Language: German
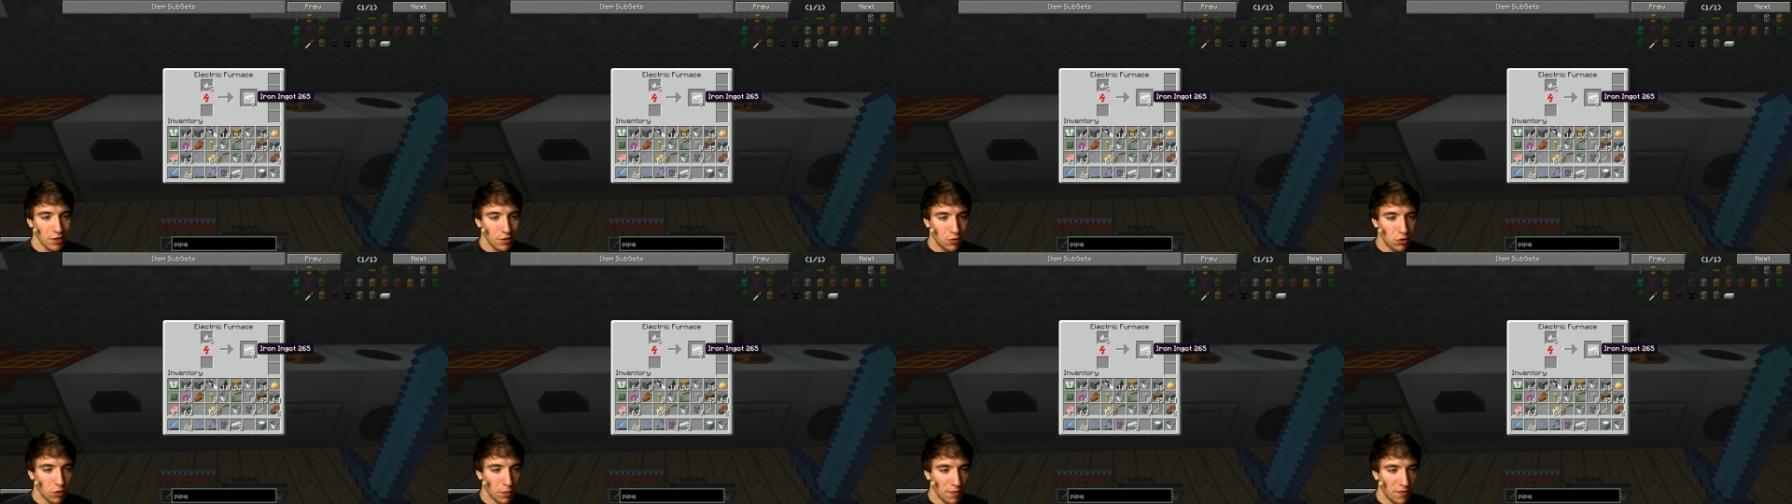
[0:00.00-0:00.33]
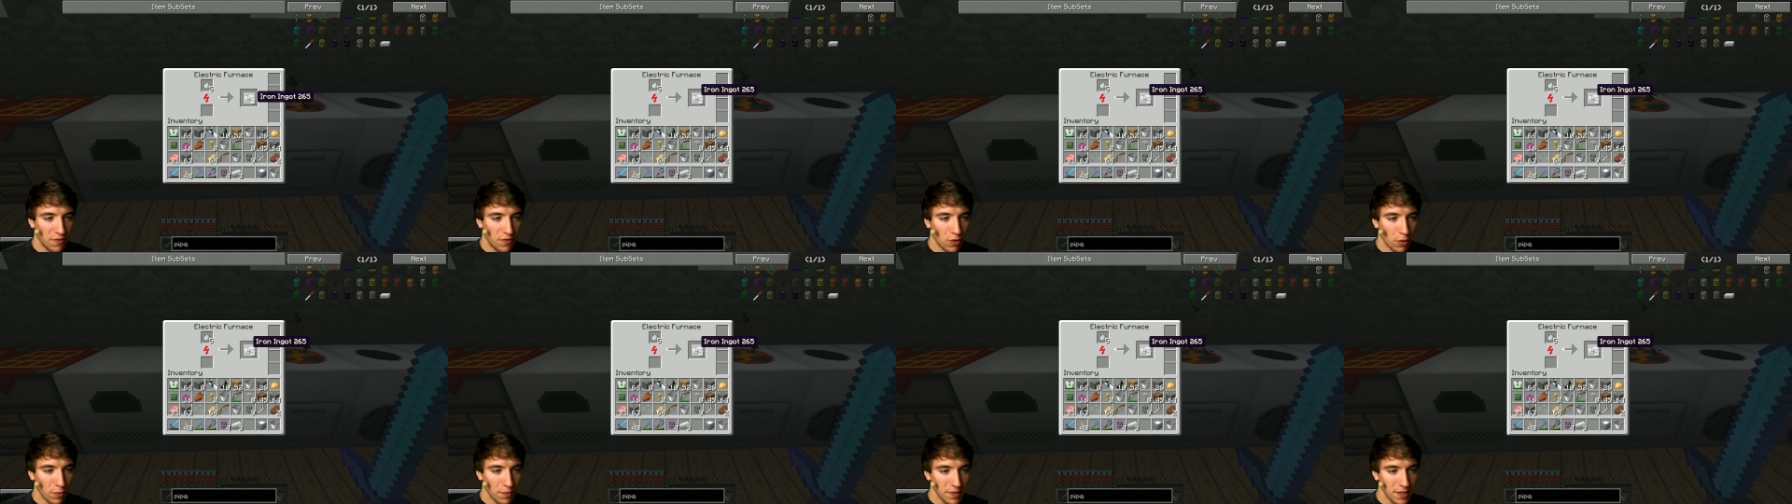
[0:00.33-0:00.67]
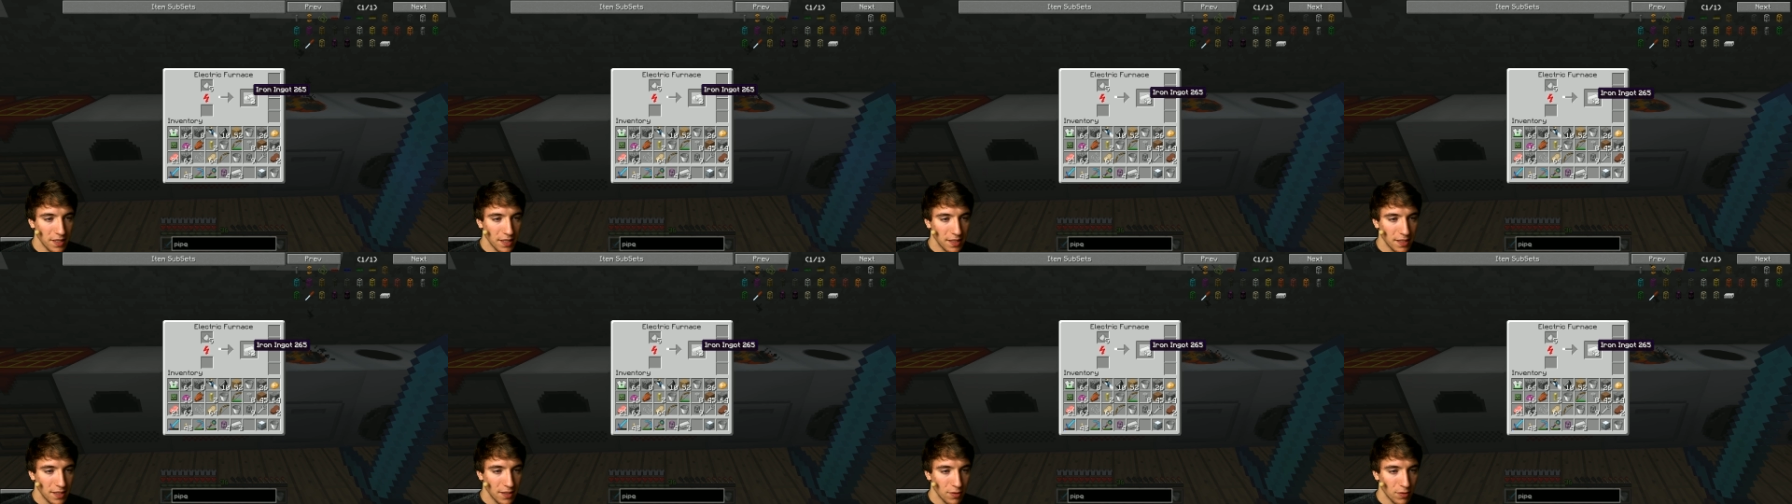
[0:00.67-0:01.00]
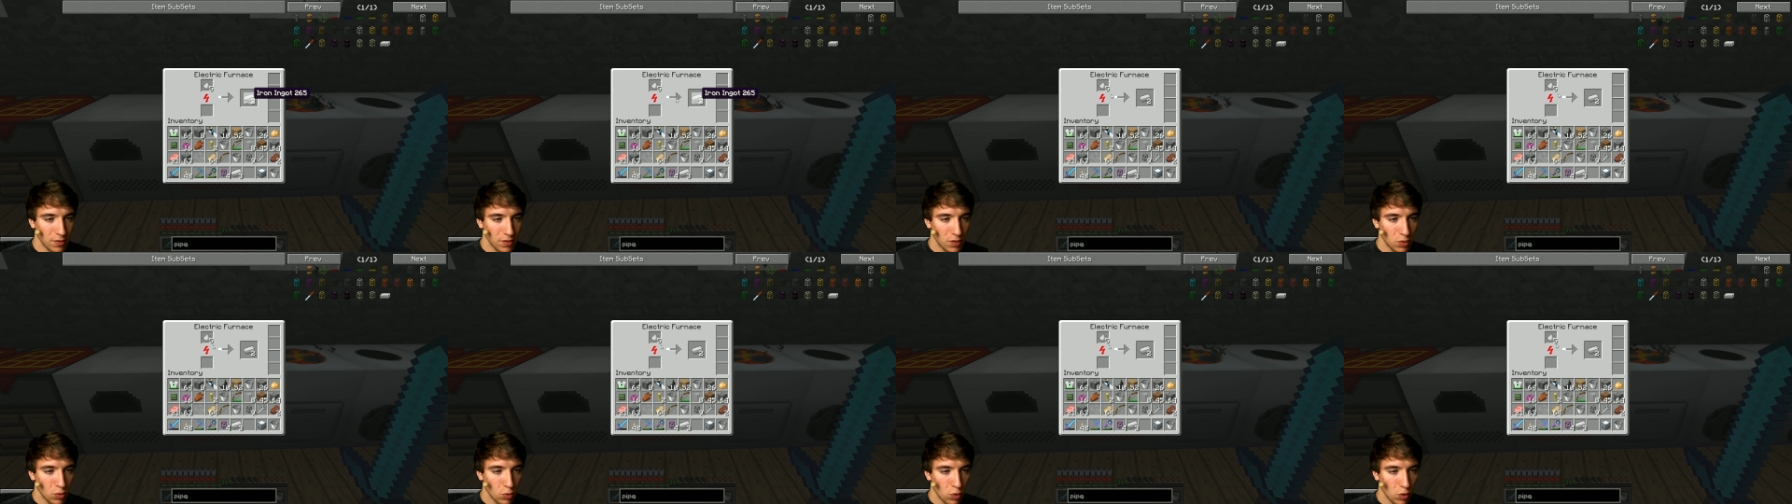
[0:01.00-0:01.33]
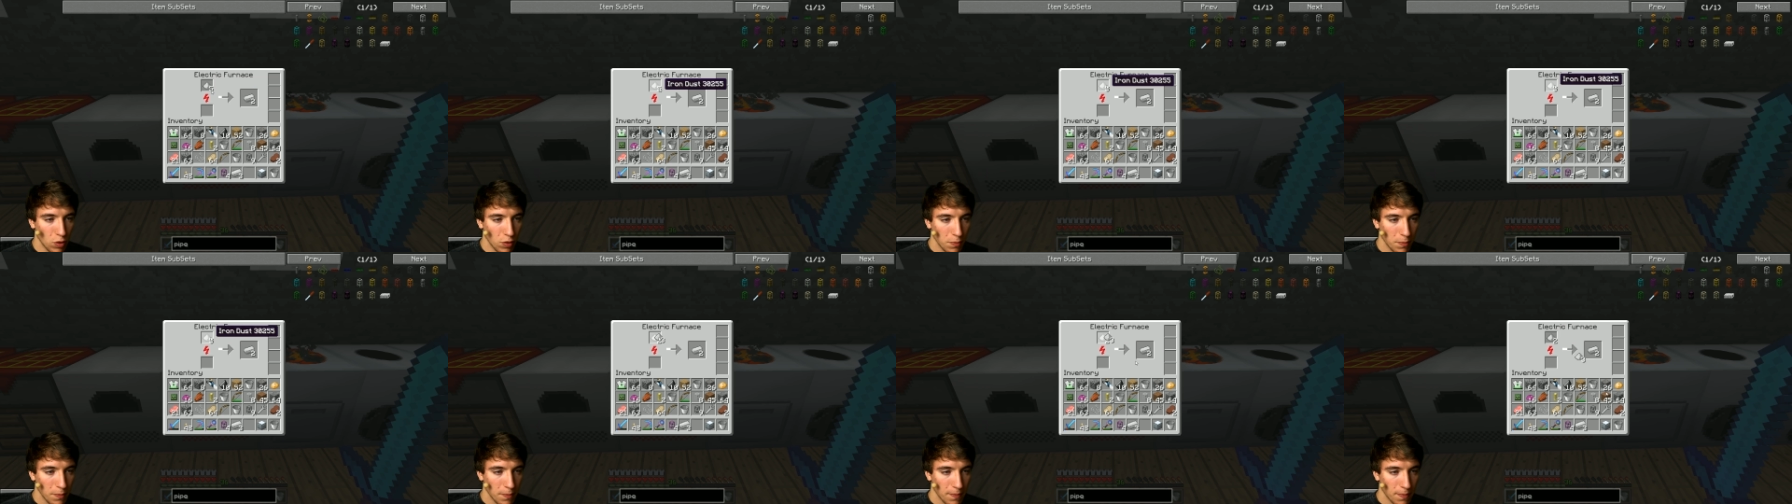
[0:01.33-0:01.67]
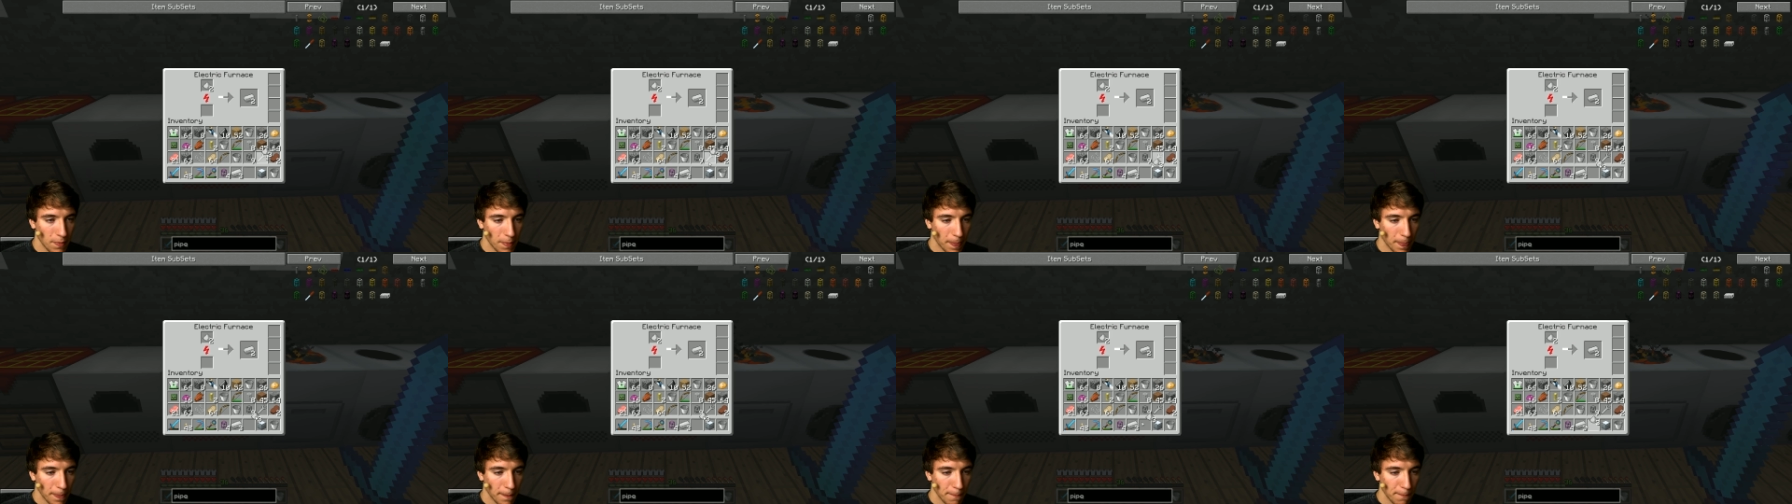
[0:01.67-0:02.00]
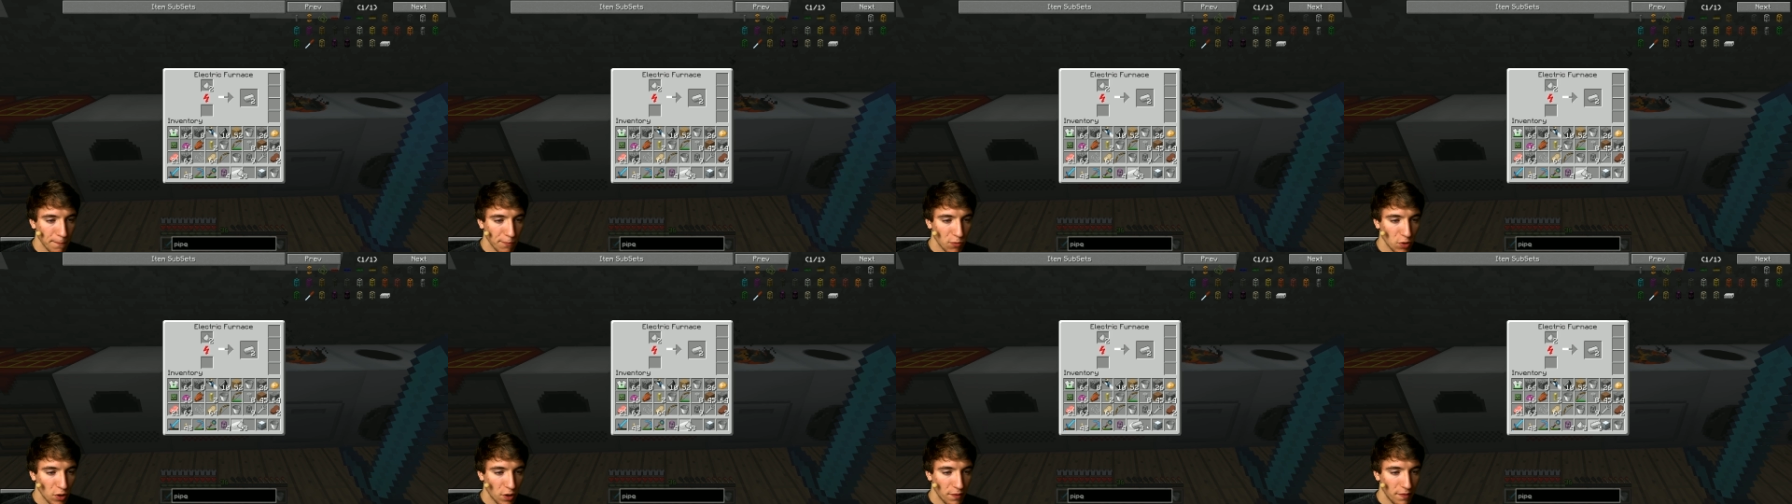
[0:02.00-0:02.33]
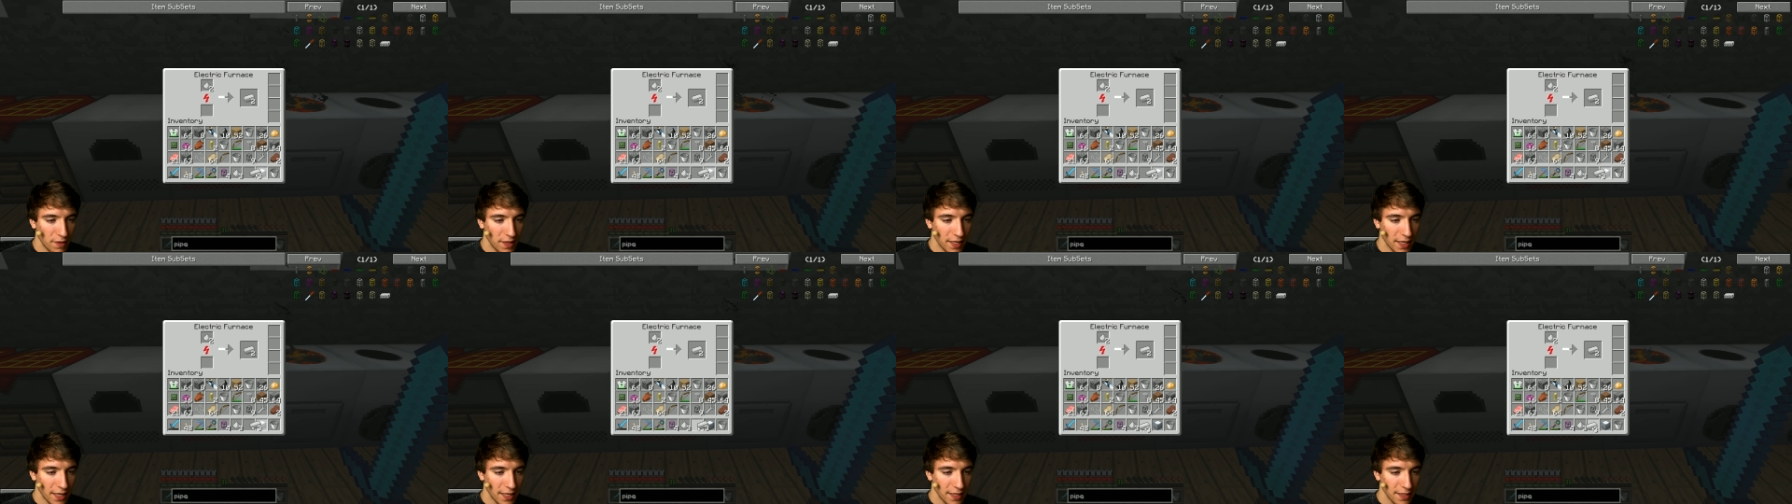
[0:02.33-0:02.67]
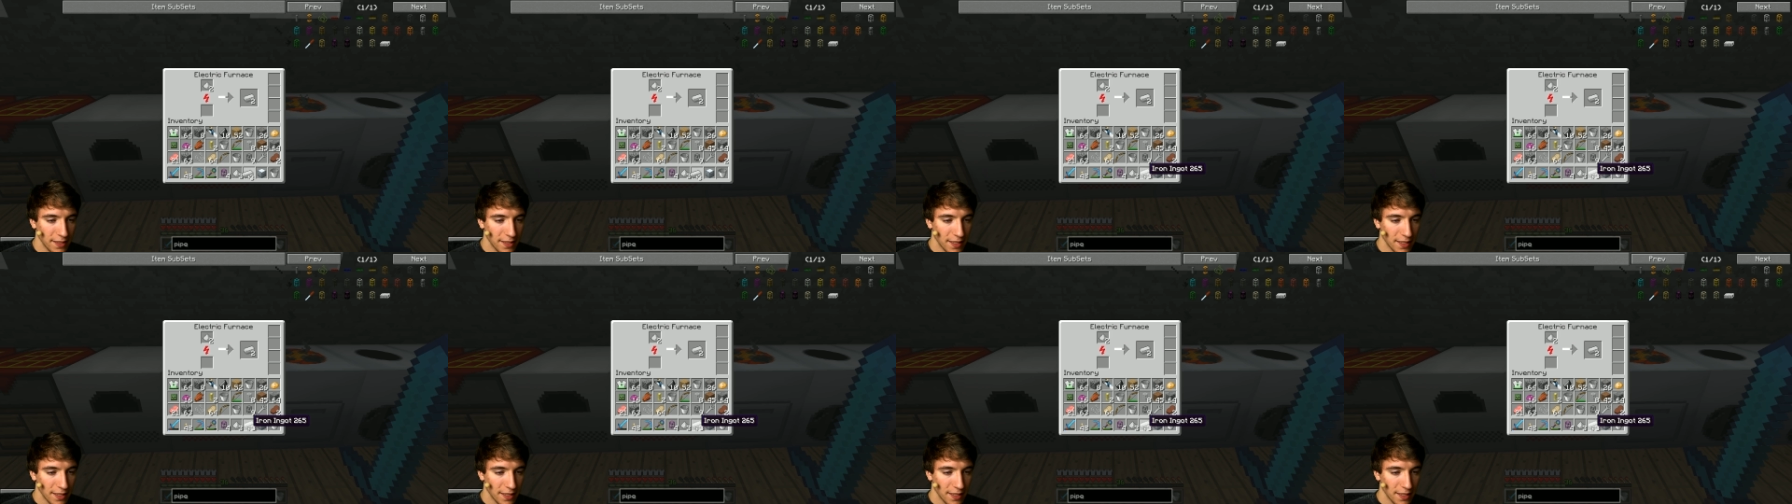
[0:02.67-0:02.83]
dumpf rumsitzen und zugucken. Und wir teilen das